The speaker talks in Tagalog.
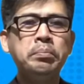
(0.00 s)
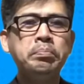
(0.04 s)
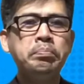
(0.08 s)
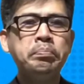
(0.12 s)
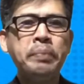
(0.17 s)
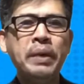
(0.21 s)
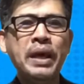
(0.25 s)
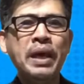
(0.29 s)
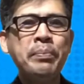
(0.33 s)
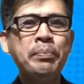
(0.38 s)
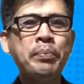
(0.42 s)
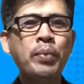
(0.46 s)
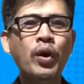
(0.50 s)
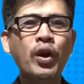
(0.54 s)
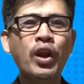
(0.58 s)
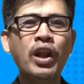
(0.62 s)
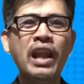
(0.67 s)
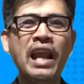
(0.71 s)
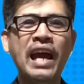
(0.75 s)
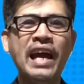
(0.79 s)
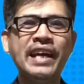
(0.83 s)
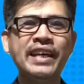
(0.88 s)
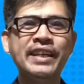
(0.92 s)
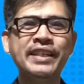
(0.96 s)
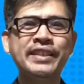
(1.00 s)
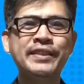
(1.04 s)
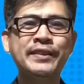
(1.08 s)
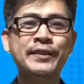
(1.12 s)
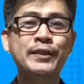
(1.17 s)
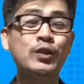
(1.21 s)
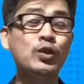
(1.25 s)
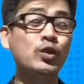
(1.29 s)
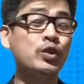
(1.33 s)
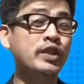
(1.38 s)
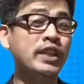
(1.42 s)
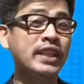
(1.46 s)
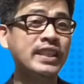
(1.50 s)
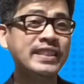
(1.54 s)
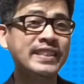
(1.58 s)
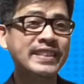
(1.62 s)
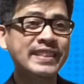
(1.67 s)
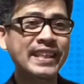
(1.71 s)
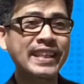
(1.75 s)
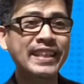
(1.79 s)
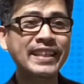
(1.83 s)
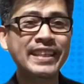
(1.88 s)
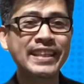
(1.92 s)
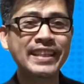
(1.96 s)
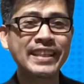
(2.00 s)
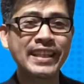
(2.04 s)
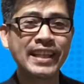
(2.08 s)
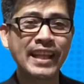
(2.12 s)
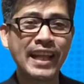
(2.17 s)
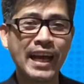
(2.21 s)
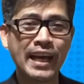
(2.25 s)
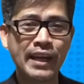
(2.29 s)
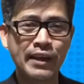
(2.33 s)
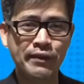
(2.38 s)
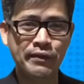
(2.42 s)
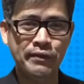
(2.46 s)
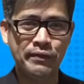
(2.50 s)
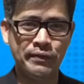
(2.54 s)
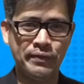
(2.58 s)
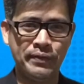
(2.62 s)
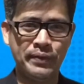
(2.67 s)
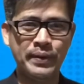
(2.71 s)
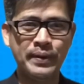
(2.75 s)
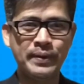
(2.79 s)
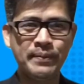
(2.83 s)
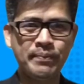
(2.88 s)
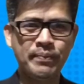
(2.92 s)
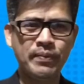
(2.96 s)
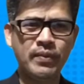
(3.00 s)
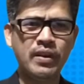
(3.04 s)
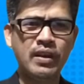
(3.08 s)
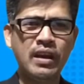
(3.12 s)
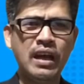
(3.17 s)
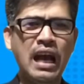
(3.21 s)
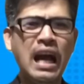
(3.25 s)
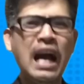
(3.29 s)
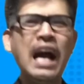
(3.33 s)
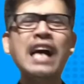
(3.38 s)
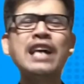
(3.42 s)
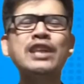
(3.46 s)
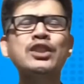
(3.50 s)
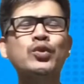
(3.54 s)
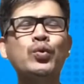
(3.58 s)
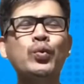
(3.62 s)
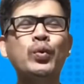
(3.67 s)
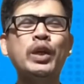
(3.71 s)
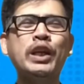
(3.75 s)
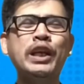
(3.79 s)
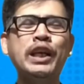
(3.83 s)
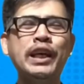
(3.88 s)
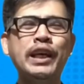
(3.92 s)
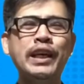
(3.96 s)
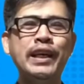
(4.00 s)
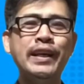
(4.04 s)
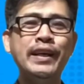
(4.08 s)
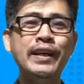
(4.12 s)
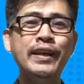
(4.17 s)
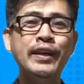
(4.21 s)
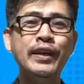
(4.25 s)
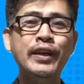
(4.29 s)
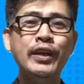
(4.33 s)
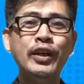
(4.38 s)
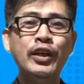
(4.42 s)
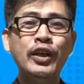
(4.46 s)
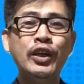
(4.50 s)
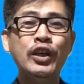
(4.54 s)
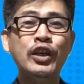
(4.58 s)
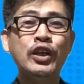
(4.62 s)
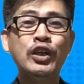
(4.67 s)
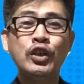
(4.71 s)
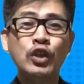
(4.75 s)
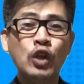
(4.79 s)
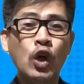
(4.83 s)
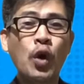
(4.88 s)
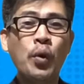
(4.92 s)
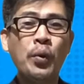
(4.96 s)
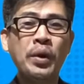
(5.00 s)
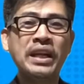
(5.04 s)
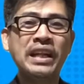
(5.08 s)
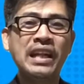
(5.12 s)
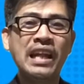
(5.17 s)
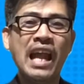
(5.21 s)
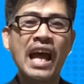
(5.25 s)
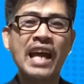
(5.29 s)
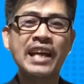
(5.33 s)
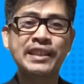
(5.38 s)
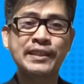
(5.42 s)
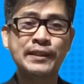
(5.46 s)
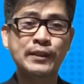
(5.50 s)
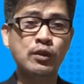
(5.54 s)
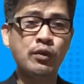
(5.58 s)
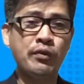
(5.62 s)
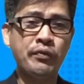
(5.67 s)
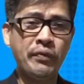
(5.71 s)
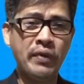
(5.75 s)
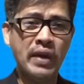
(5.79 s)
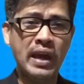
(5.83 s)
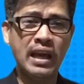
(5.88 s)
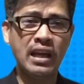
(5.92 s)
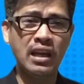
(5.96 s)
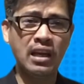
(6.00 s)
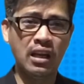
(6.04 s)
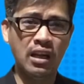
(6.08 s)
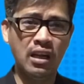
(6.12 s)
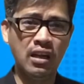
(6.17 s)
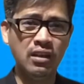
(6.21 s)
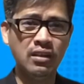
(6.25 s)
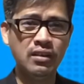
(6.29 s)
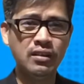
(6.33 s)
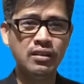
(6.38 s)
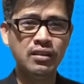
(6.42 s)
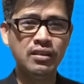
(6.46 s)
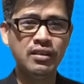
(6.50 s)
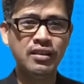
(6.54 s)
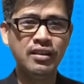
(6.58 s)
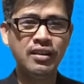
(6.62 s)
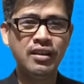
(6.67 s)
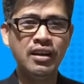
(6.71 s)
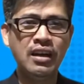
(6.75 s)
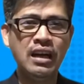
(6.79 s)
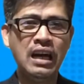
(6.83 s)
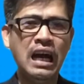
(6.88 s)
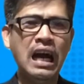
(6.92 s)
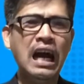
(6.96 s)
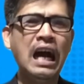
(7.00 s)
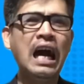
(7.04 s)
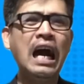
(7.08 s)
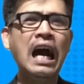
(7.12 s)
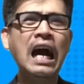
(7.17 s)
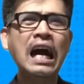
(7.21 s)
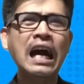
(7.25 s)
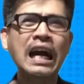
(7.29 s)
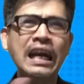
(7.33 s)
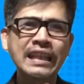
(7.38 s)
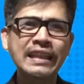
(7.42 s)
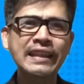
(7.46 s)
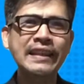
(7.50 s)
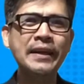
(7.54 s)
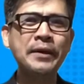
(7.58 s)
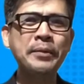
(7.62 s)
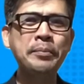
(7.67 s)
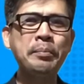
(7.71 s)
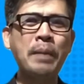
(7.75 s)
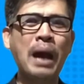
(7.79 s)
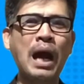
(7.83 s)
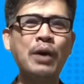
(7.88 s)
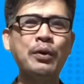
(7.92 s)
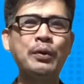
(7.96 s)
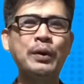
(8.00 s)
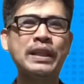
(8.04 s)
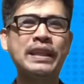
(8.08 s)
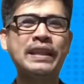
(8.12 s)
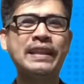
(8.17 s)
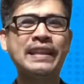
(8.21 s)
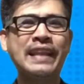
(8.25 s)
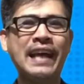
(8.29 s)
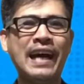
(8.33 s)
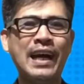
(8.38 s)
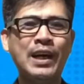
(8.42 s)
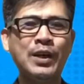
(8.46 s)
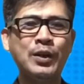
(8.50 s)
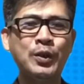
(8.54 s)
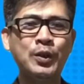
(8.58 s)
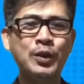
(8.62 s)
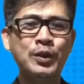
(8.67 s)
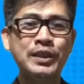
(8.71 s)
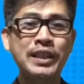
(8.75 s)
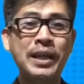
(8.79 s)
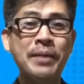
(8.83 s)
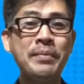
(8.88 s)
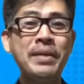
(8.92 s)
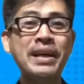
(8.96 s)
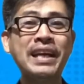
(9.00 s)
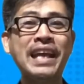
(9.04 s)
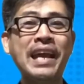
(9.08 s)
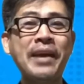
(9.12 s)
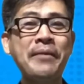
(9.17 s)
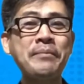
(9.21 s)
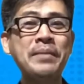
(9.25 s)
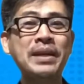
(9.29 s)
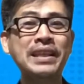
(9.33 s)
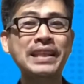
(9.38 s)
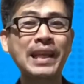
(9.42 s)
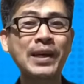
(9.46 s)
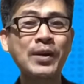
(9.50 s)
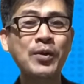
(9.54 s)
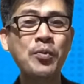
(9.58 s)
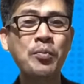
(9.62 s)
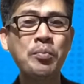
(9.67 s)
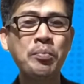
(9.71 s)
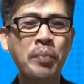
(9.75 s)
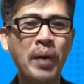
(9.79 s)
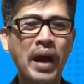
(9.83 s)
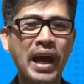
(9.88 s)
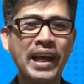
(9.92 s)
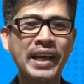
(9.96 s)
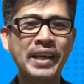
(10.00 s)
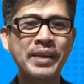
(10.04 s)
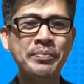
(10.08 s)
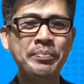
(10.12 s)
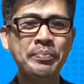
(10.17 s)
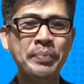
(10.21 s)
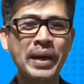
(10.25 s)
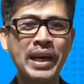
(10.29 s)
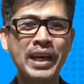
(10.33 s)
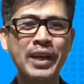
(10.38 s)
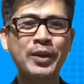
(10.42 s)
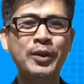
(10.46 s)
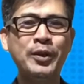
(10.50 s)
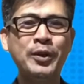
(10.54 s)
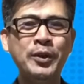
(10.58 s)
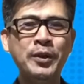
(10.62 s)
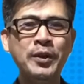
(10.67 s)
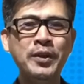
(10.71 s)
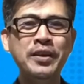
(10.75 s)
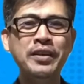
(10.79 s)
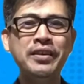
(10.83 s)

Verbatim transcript: people likes to succeed in life. Actually, no one likes to fail. Hangad ng bawat tao na maging matagumpay, pero